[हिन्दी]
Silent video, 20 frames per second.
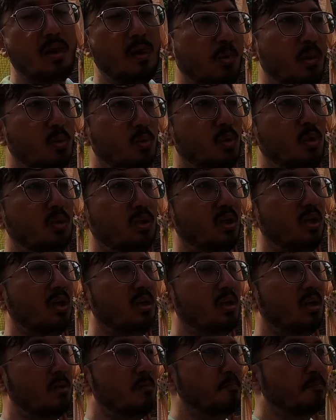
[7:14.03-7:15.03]
बिल्कुल अंधेरा
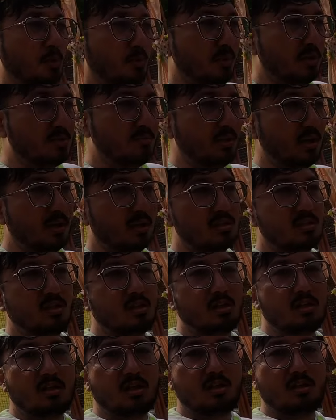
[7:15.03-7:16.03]
था और बीच में हल्की
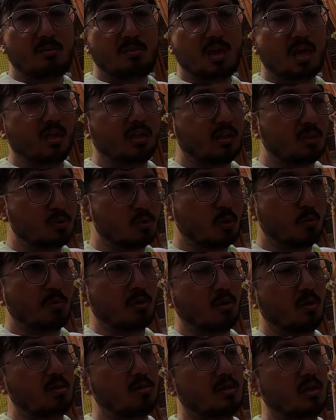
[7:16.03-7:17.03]
सी नदी भी आई थी उसको भी
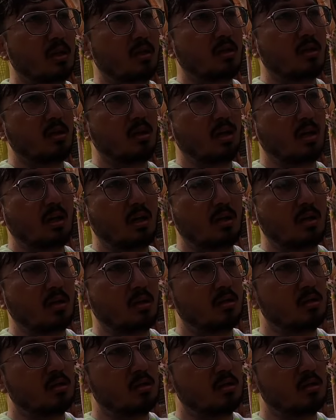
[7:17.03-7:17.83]
क्रॉस करा था अगर